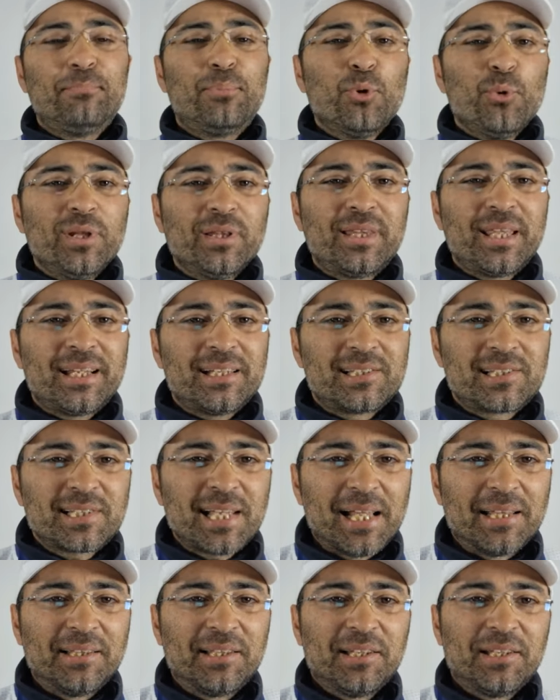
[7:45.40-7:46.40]
più
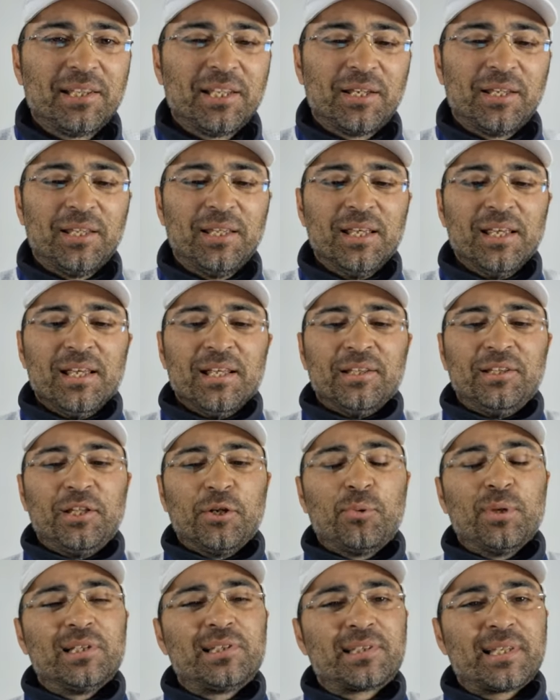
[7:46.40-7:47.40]
interessanti di,
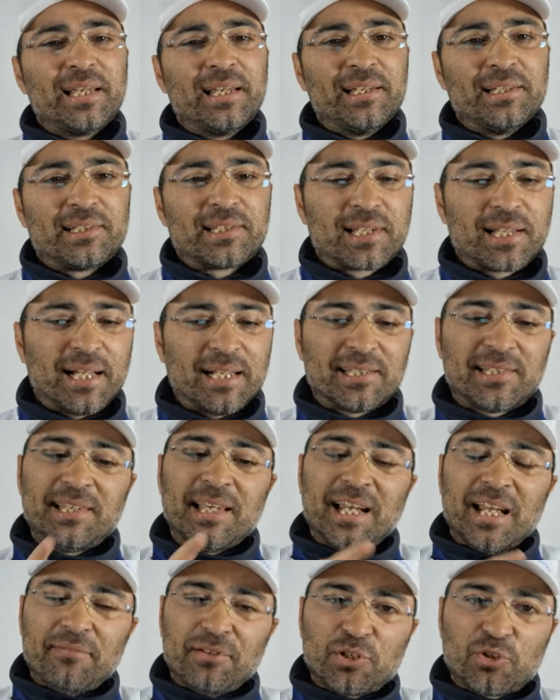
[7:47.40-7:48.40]
di, questa esca,
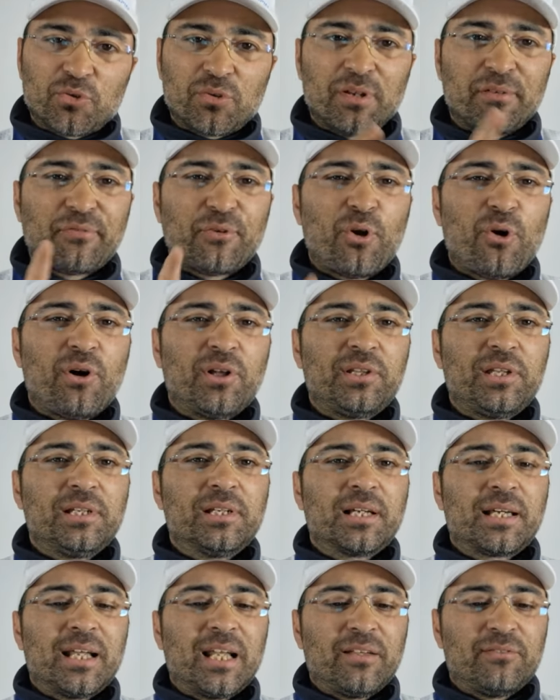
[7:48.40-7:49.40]
sia la versione
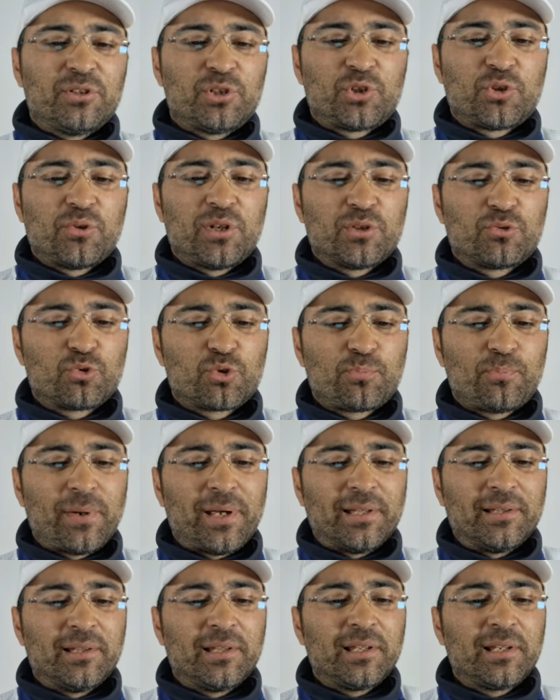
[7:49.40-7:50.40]
floating che la versione
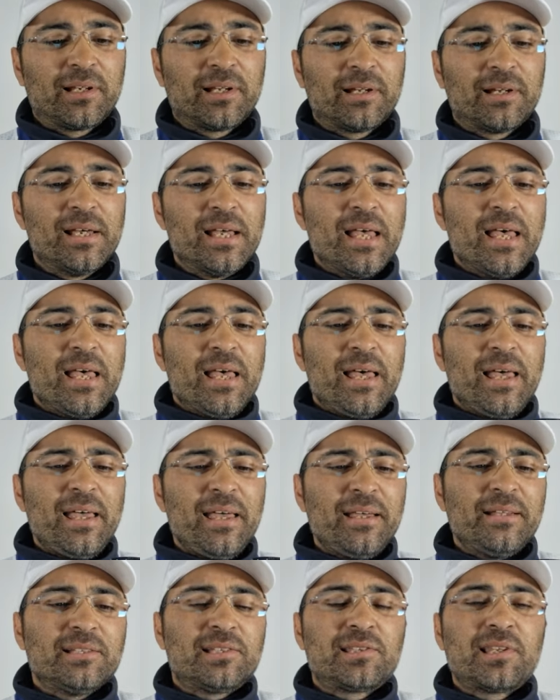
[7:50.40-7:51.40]
suspending
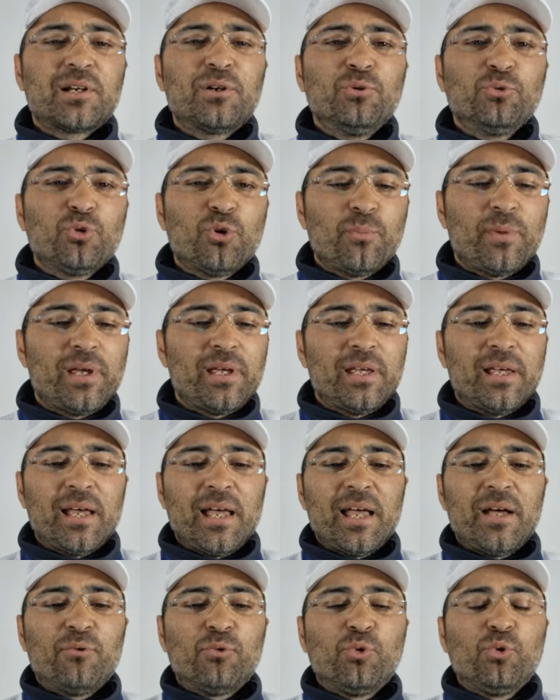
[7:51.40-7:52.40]
e secondo me
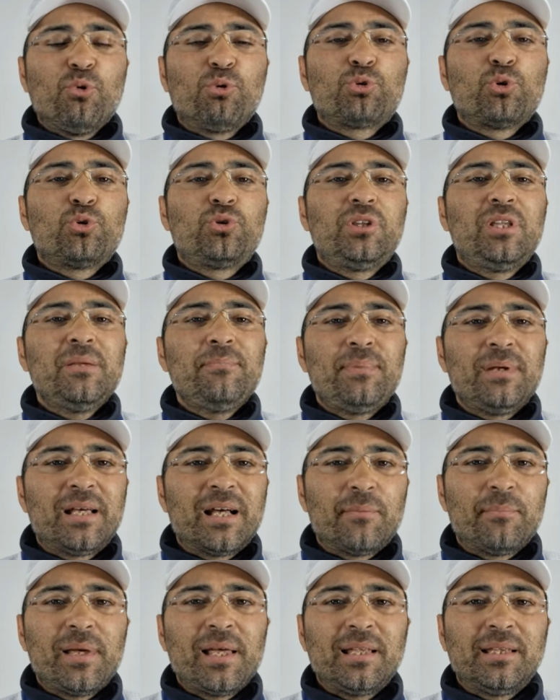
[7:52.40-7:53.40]
è un noto
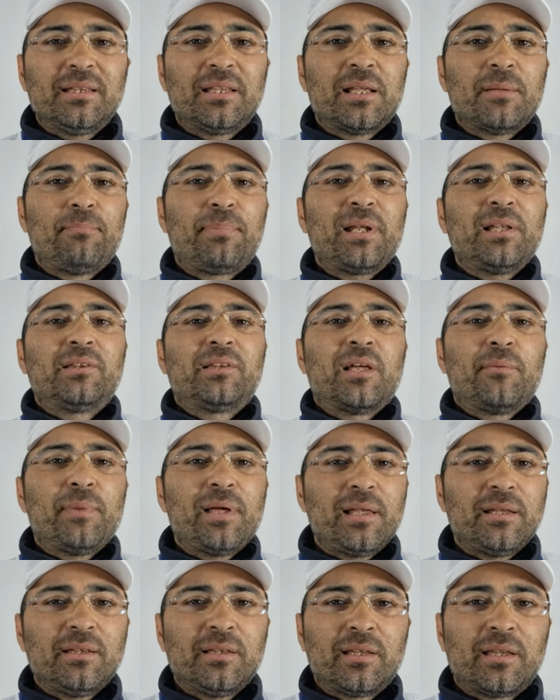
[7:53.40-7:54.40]
tipicamente,
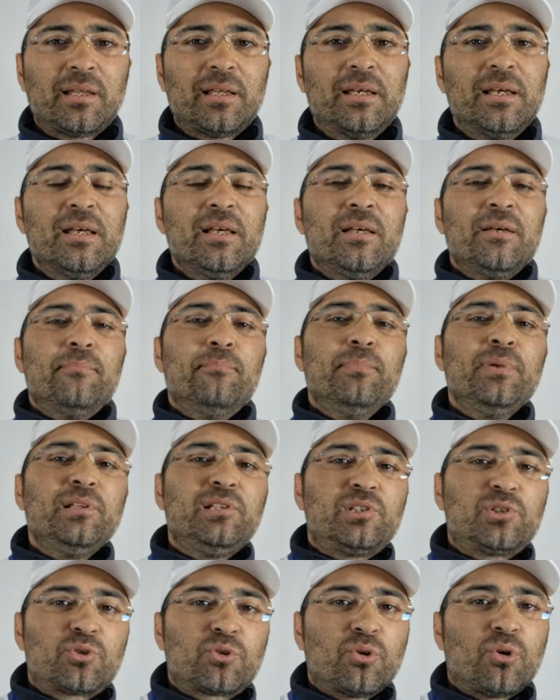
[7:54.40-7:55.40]
prettamente
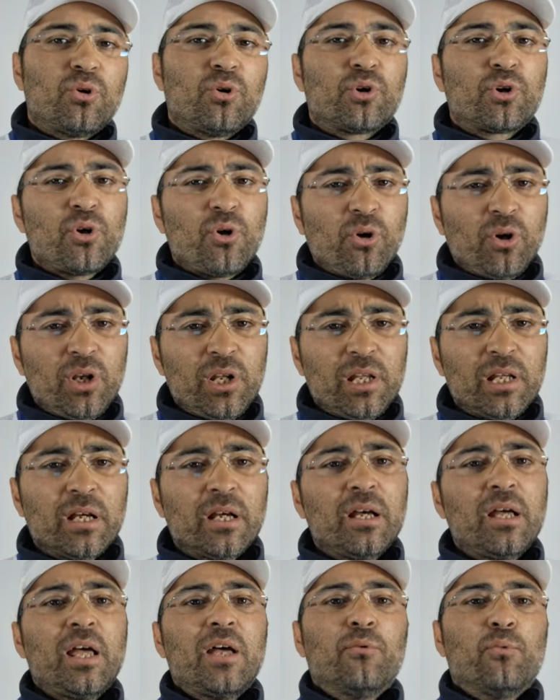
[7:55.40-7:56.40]
misto
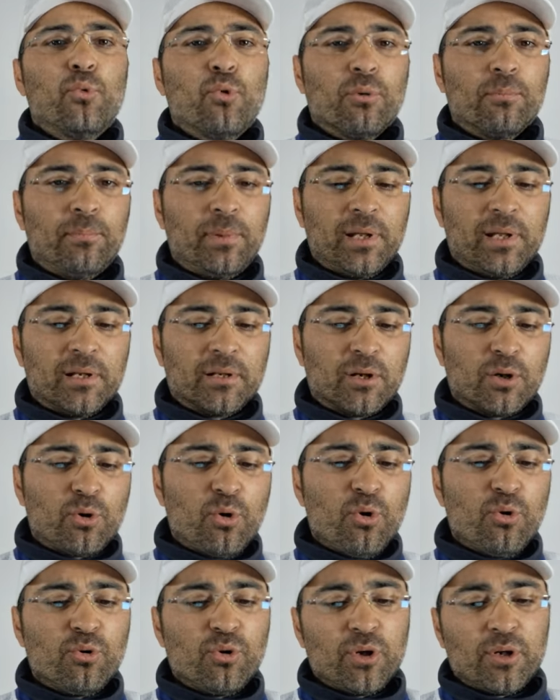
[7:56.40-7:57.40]
rolling e wobbling
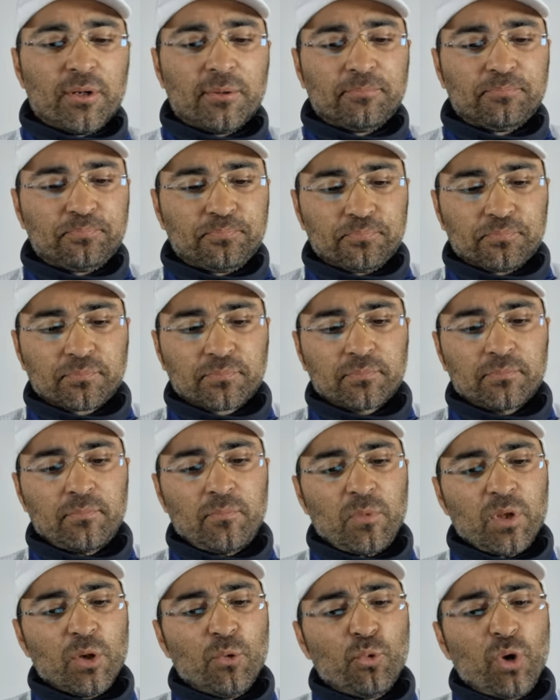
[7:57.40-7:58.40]
con
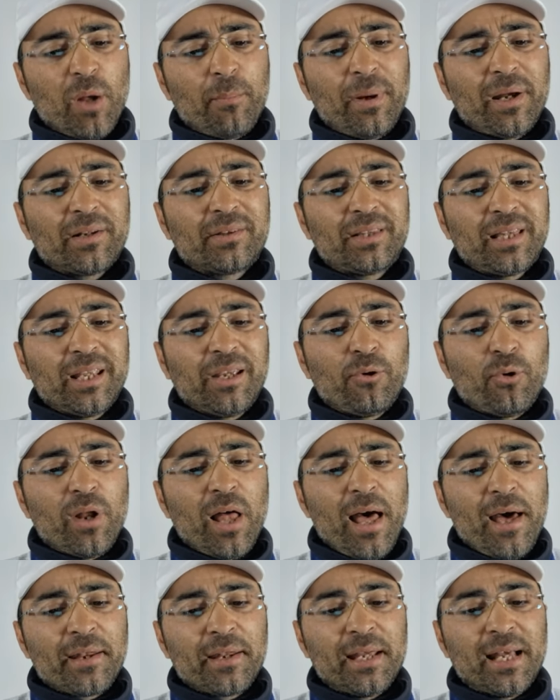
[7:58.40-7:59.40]
una
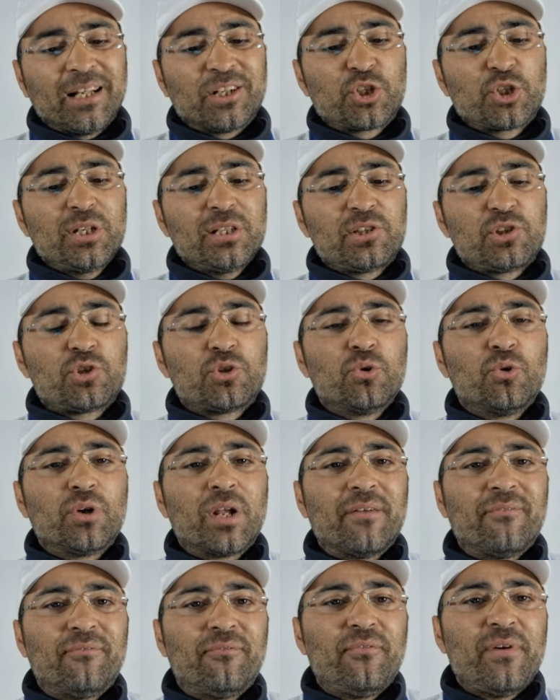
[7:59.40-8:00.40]
particolare
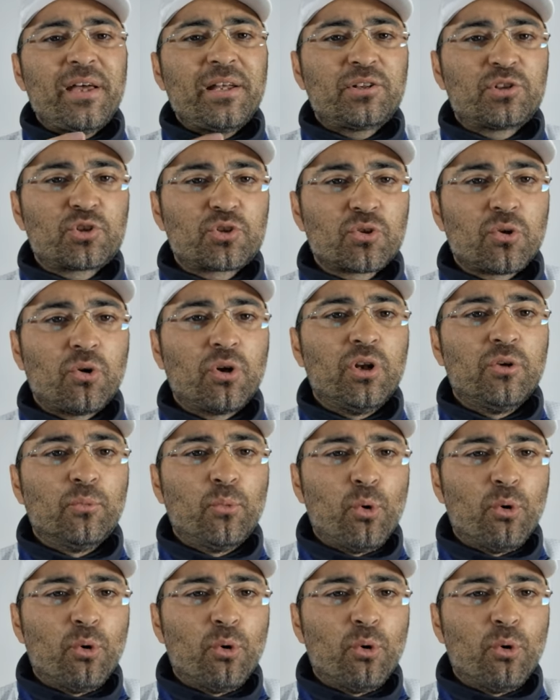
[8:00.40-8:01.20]
accezione verso il